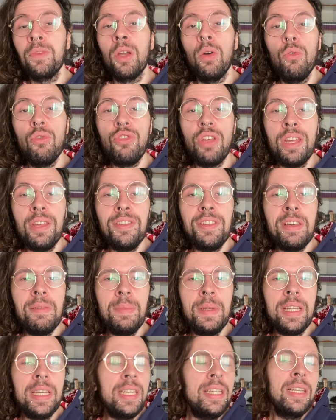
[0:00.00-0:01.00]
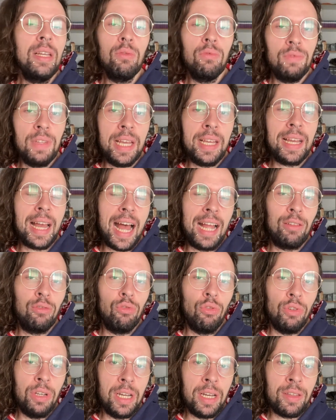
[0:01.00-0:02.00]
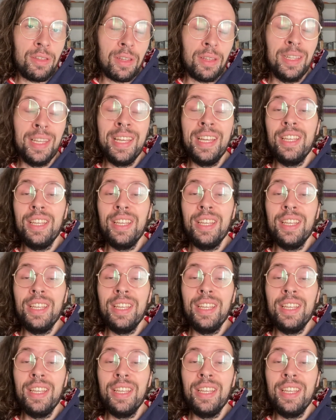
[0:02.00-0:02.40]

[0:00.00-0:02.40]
o gengibre e não tem a toranja.